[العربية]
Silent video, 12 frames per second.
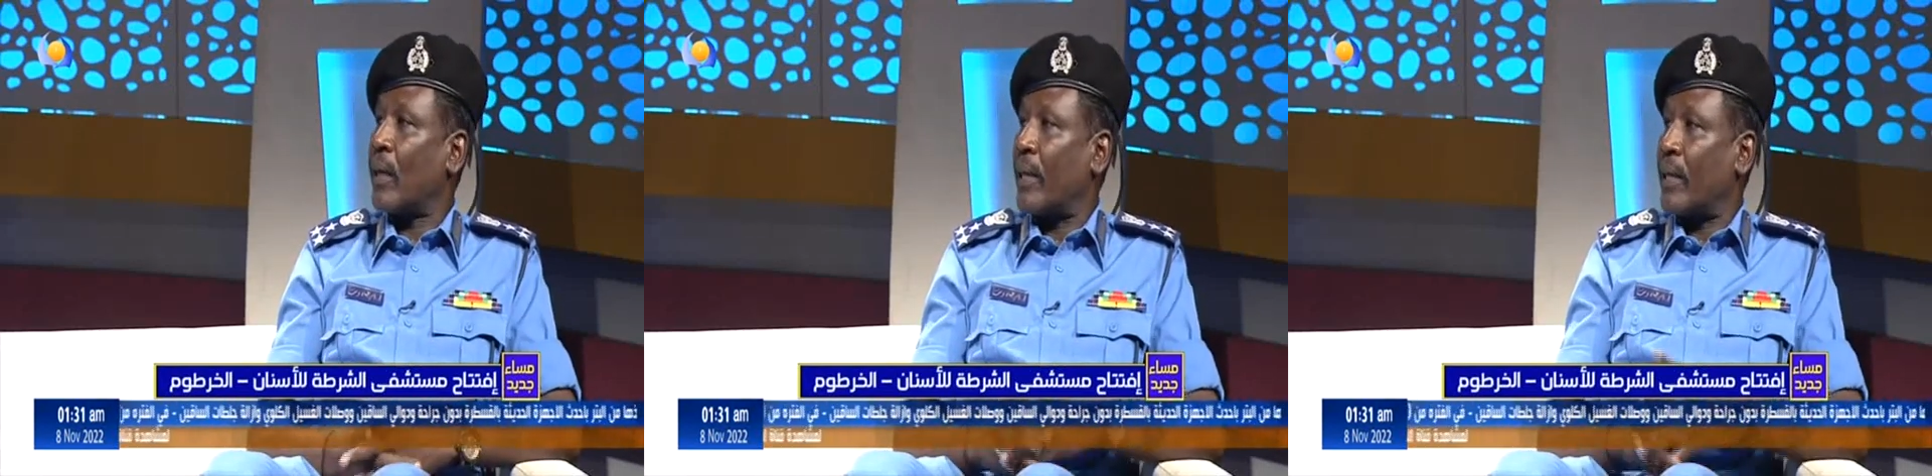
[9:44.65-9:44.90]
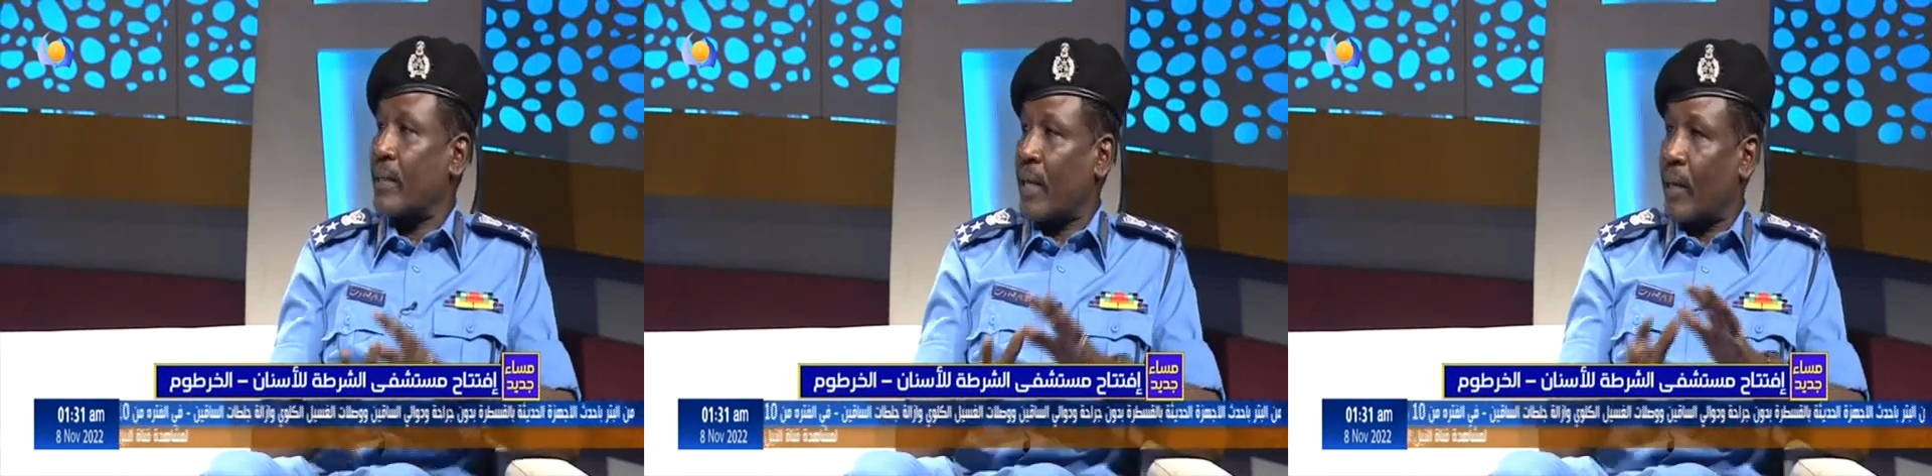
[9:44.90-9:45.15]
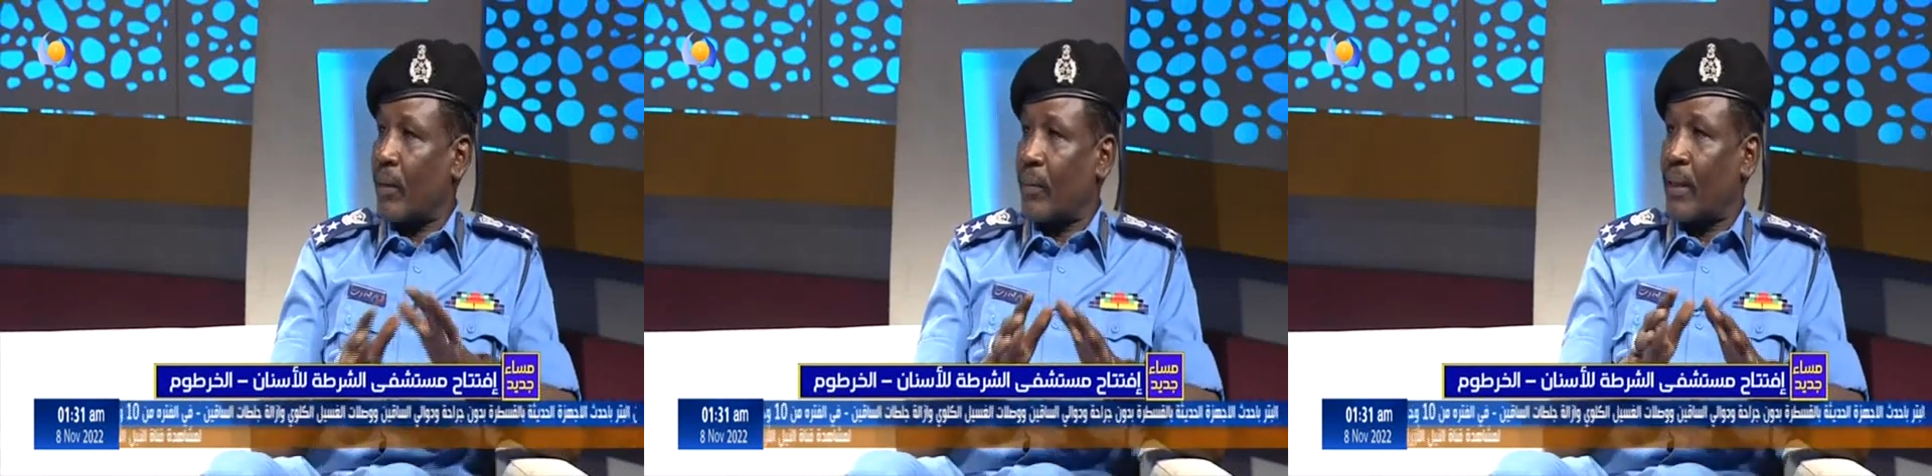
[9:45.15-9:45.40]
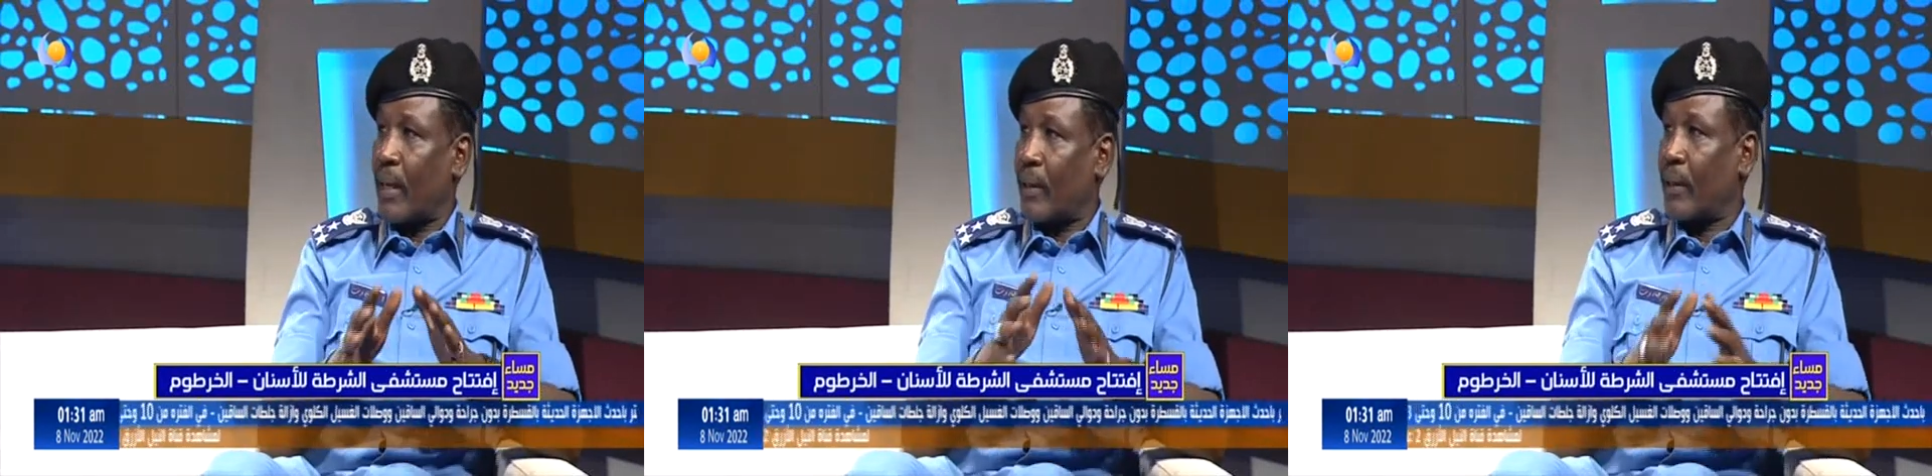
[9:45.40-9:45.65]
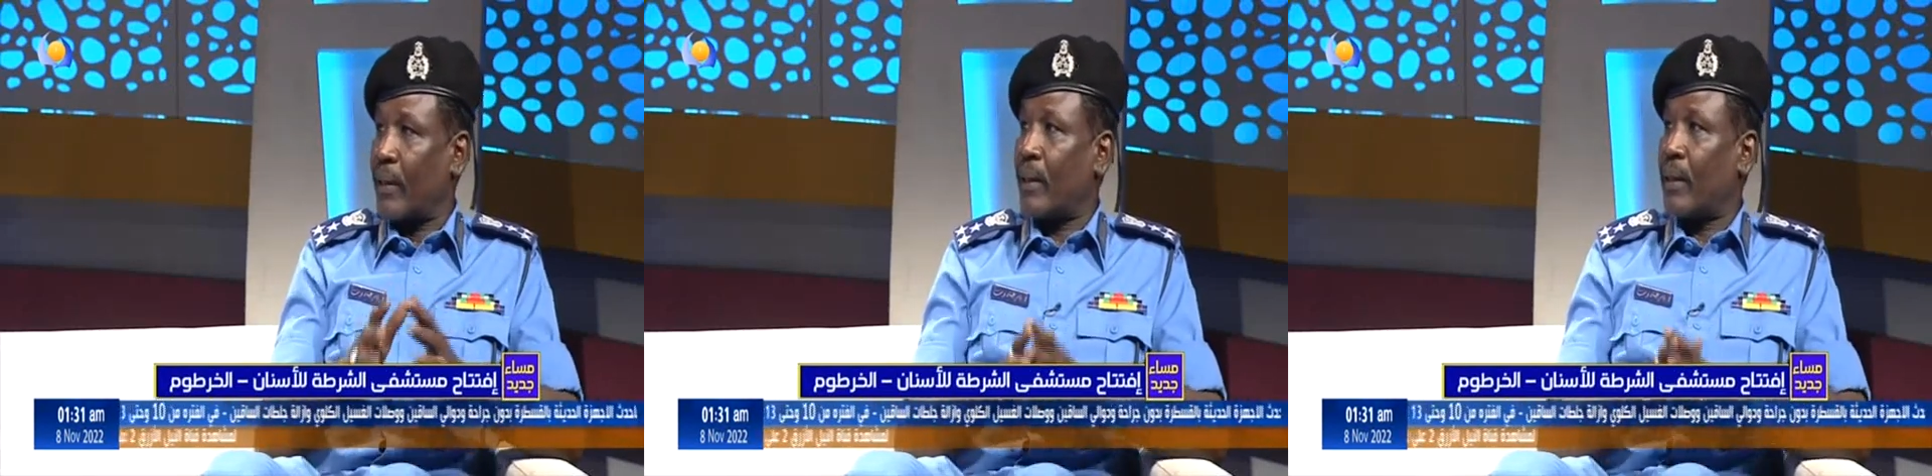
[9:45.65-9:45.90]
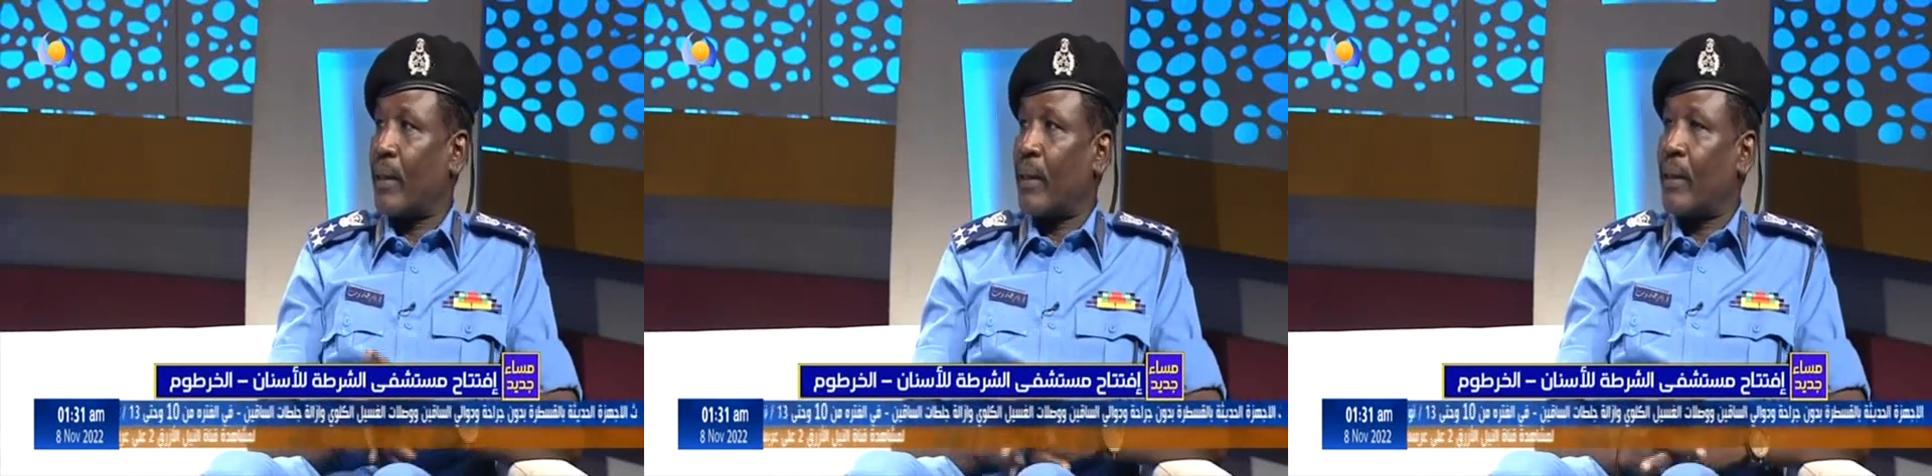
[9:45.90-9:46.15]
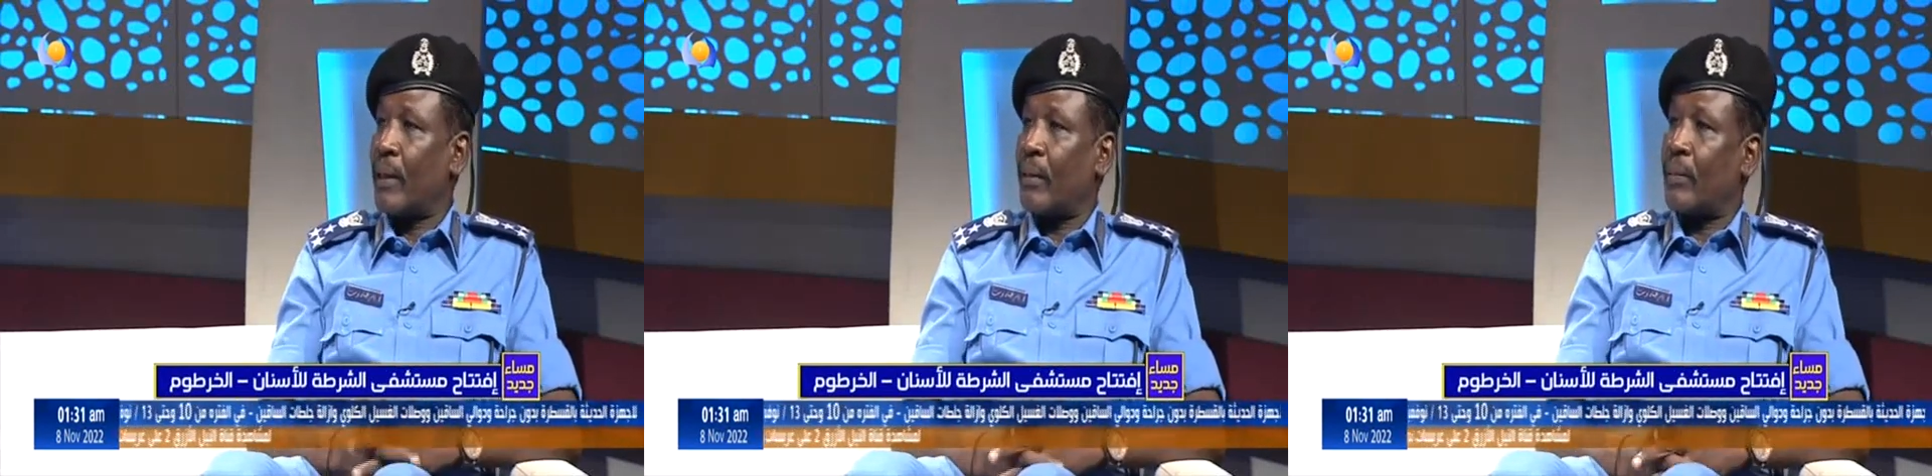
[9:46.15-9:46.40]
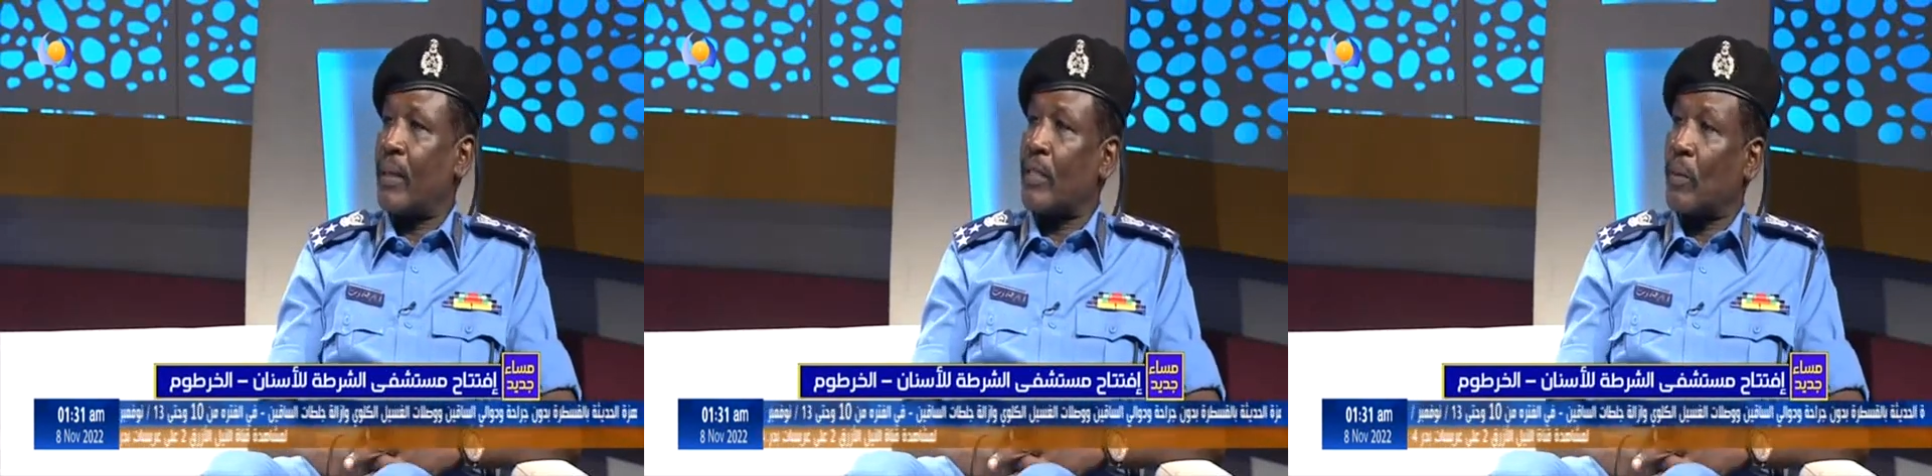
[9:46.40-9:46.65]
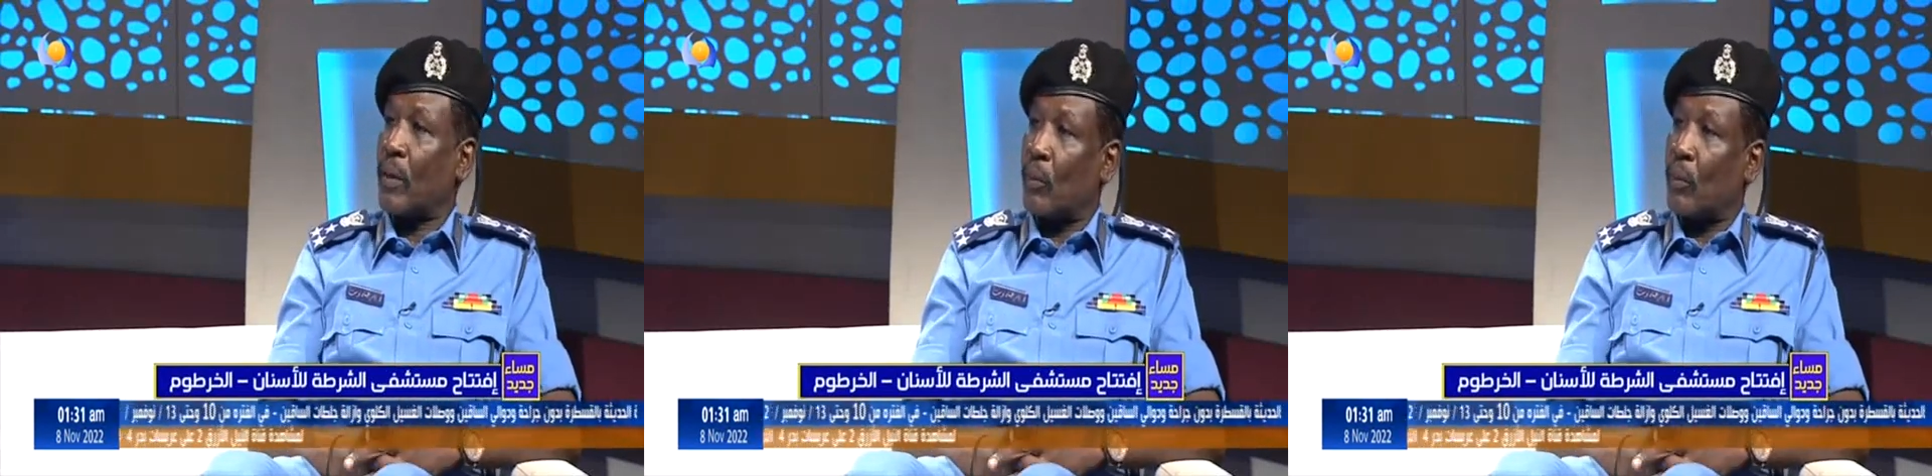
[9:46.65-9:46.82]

بالنسبه للمواطنين العاديه هي اسعار